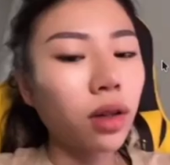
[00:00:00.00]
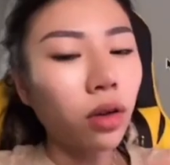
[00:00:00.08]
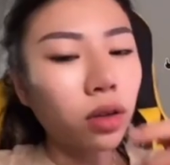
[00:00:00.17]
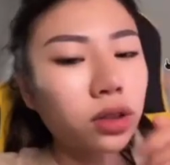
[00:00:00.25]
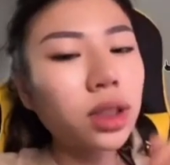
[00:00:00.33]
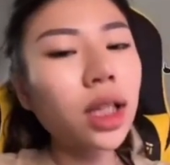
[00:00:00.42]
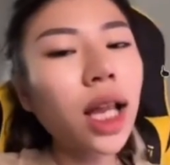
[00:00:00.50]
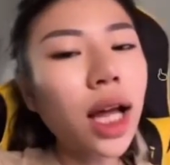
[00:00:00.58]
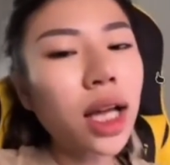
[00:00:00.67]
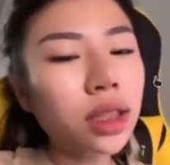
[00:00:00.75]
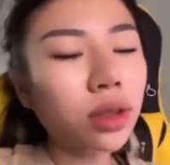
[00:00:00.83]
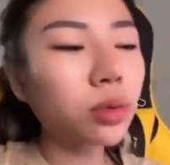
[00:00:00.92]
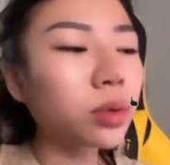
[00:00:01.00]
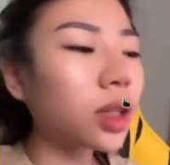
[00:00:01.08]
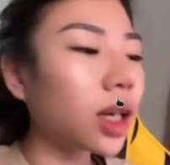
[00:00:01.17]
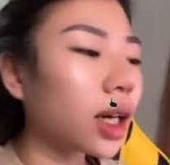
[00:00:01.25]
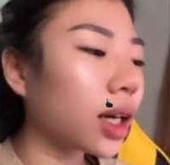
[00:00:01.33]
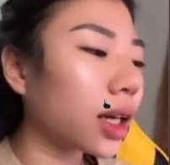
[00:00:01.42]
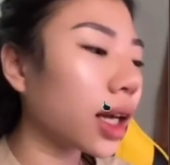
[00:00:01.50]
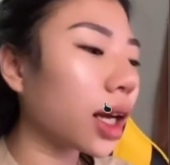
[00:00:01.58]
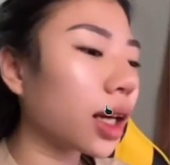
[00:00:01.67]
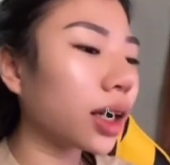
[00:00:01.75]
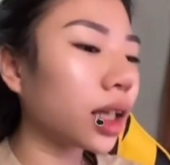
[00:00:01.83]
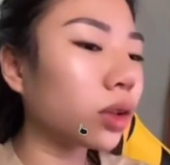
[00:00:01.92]
Oh jelas, udah yang
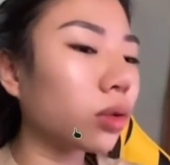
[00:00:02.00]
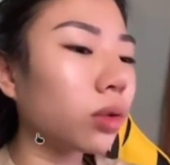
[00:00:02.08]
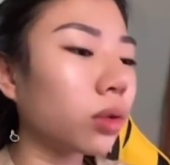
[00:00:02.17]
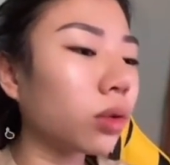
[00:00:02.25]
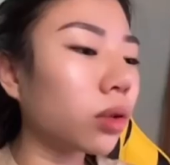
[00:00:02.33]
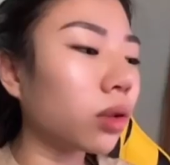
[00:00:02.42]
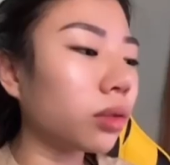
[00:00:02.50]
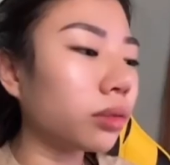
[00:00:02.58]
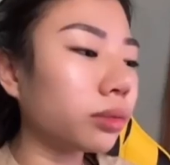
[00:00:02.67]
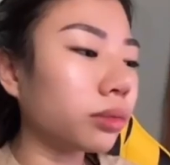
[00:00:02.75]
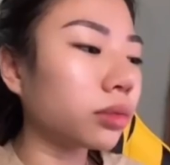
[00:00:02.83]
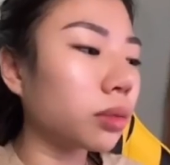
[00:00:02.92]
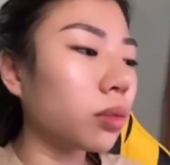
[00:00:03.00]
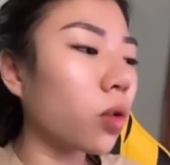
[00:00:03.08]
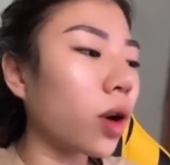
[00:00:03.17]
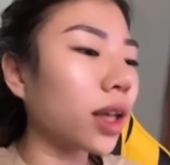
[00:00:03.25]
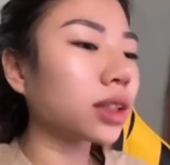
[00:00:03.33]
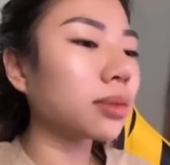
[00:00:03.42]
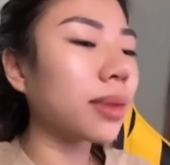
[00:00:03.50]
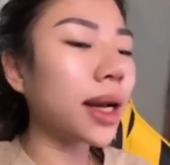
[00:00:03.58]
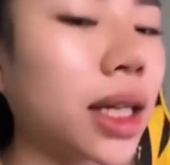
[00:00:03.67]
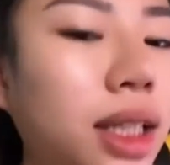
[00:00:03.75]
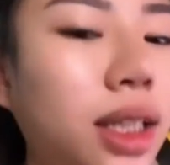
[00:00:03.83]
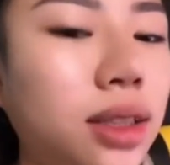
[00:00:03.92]
itu mukanya
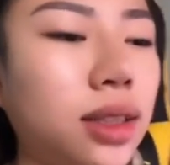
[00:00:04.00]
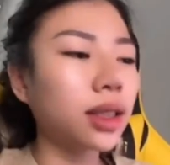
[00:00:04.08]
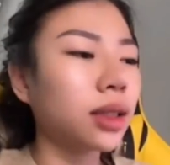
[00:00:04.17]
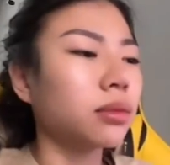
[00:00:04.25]
manis,